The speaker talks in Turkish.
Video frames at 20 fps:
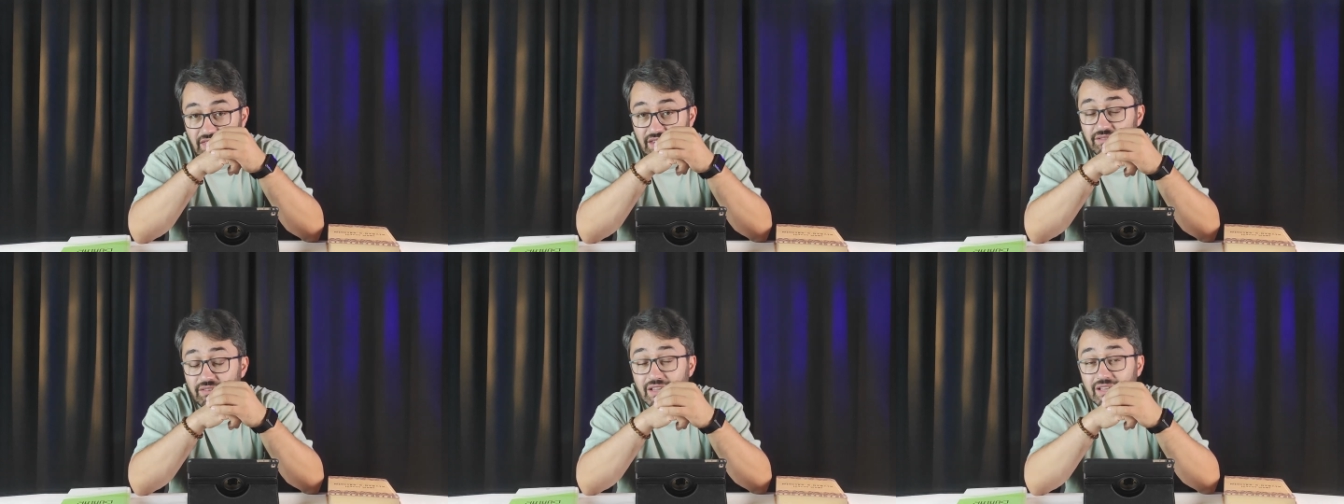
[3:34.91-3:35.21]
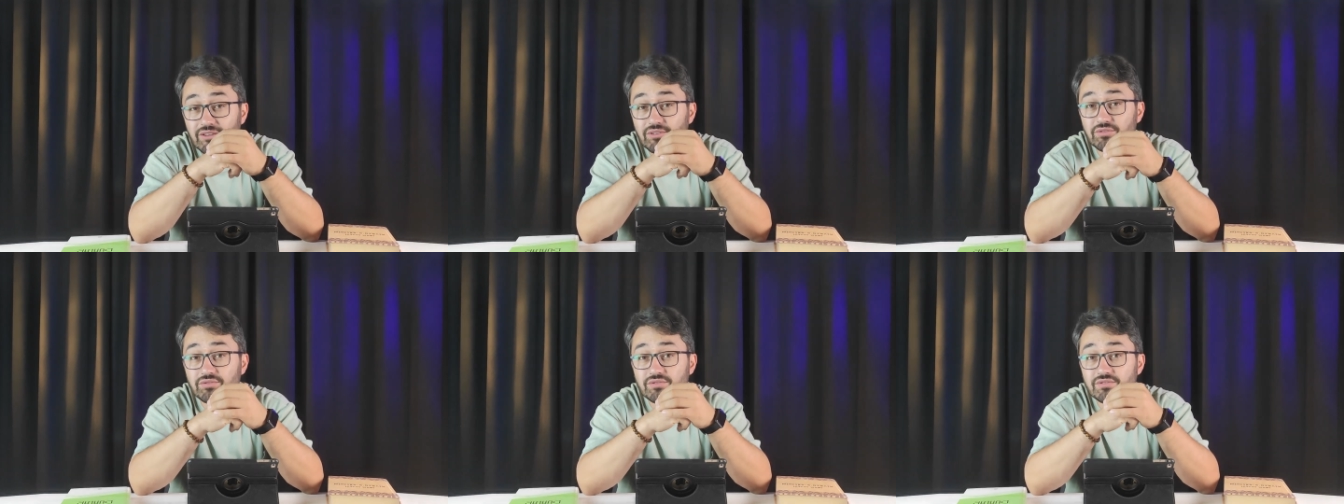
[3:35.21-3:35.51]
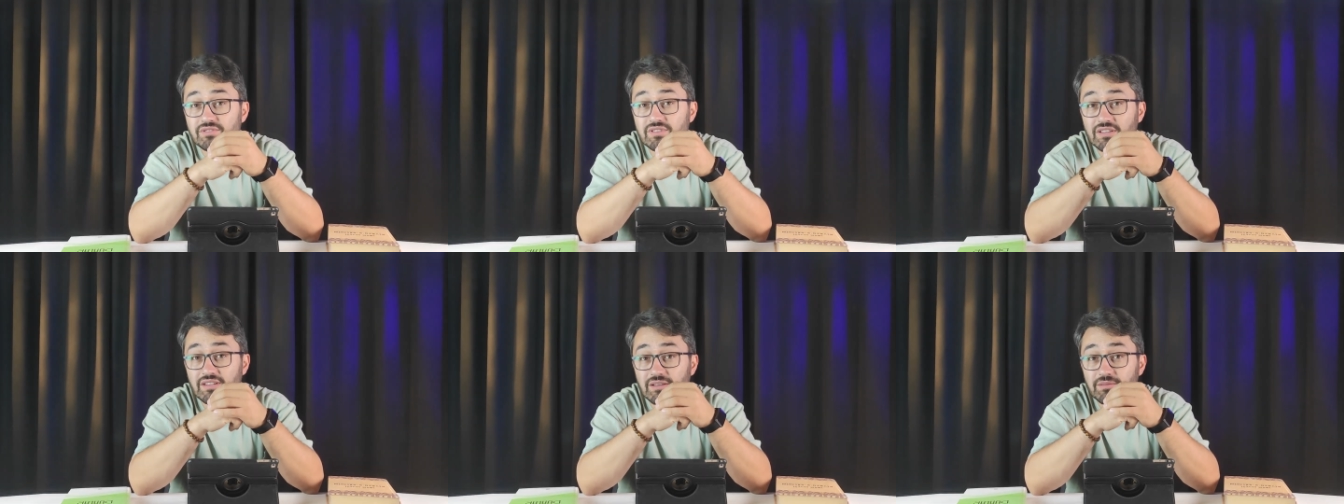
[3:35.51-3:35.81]
Ve en
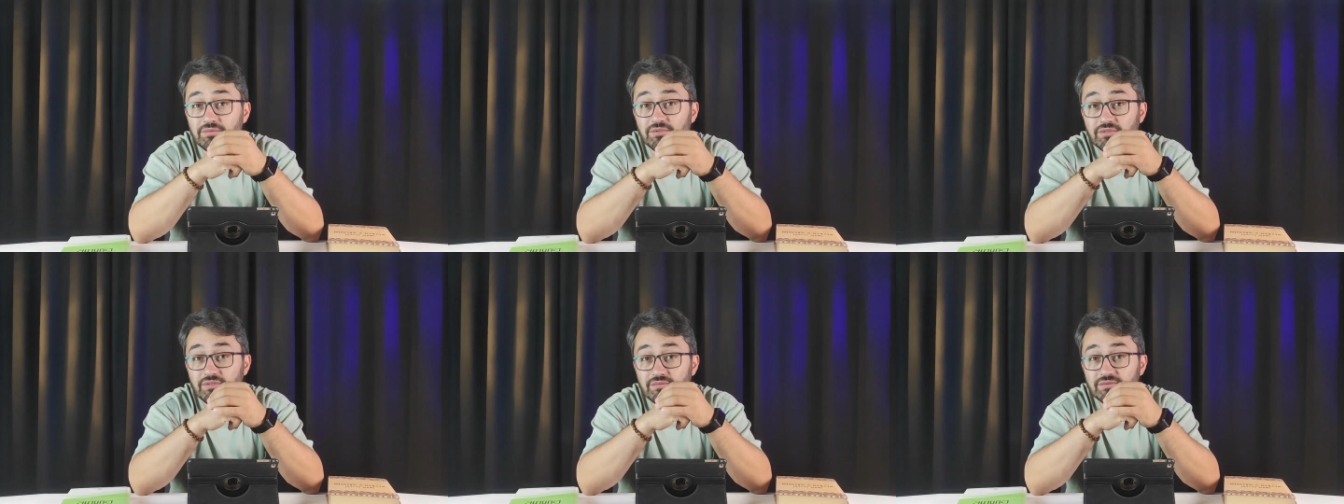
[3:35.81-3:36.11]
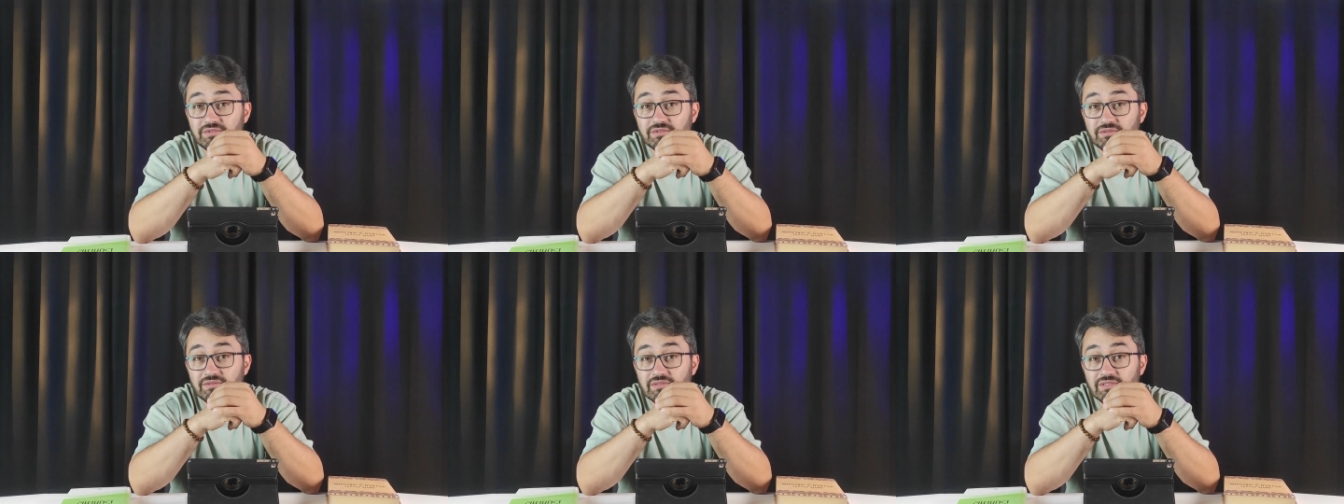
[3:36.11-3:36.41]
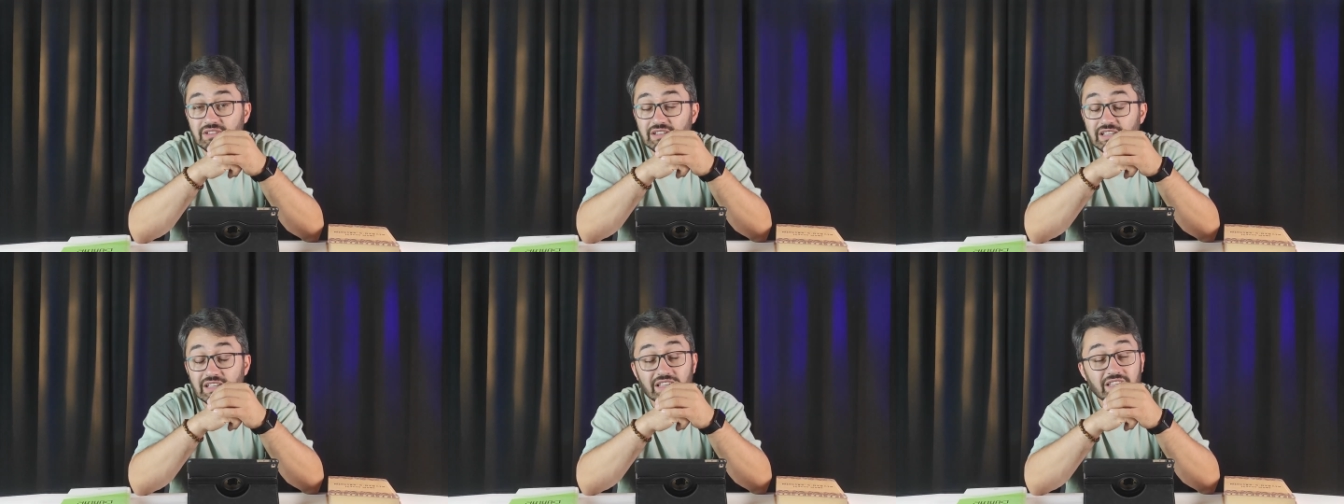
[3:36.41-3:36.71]
kötüsü de ne biliyor musun?
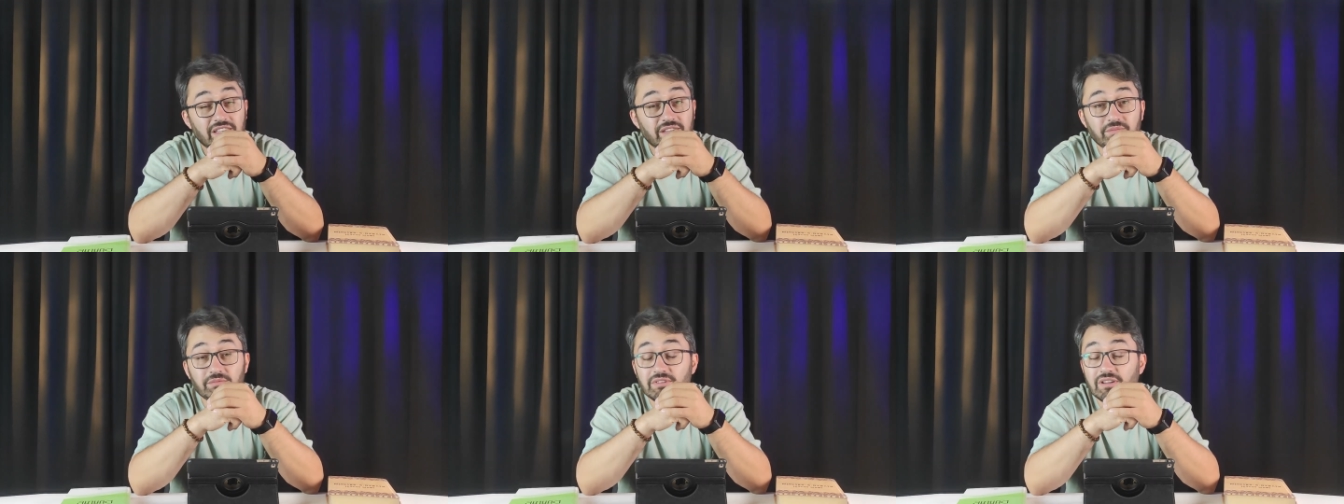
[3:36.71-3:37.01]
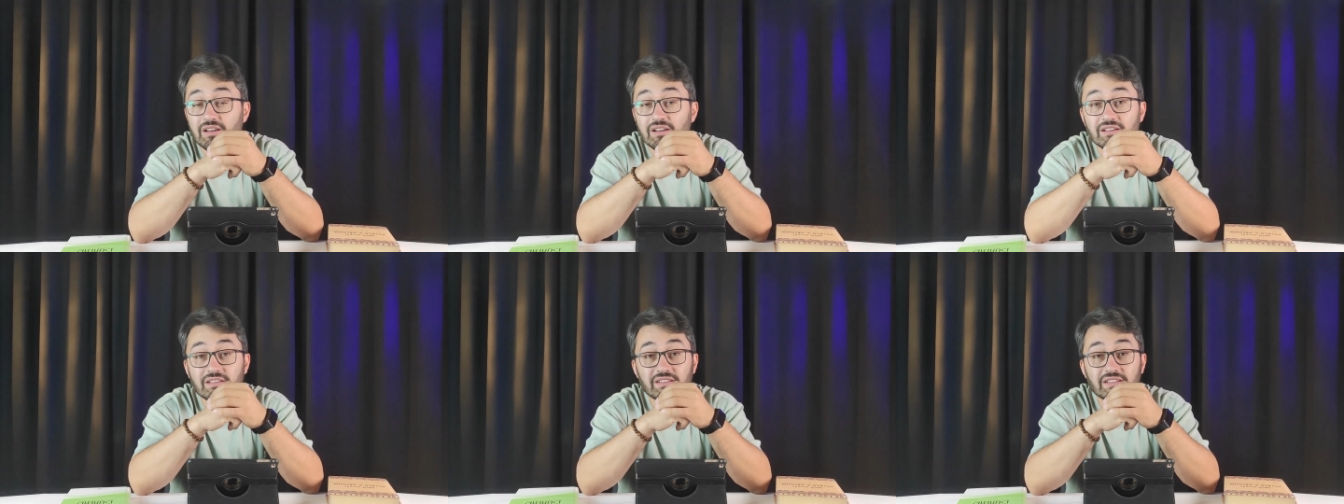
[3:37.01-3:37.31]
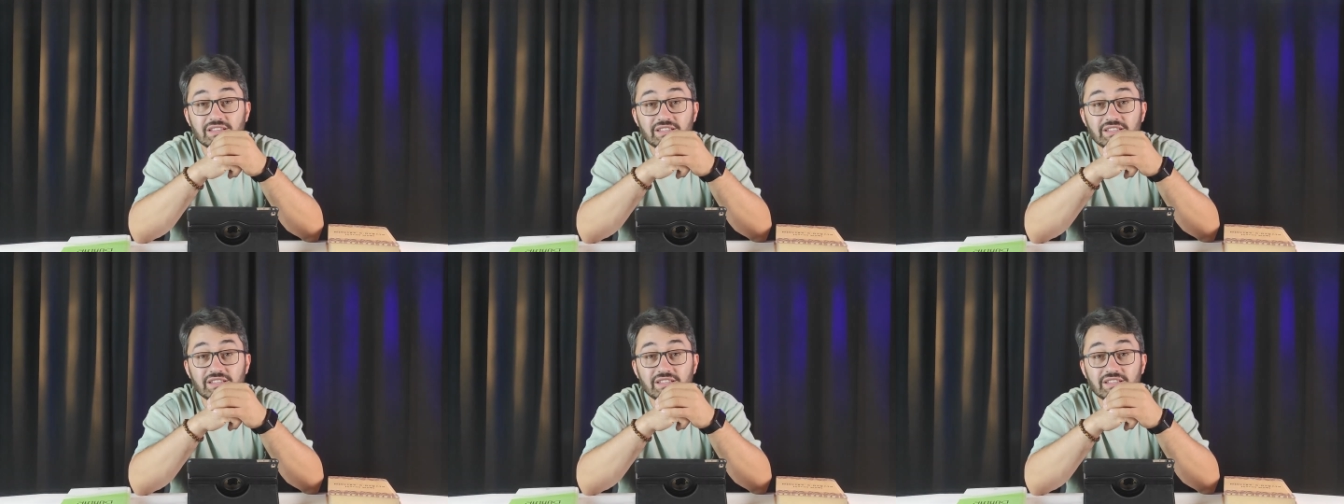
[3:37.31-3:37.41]
Kimin hakkına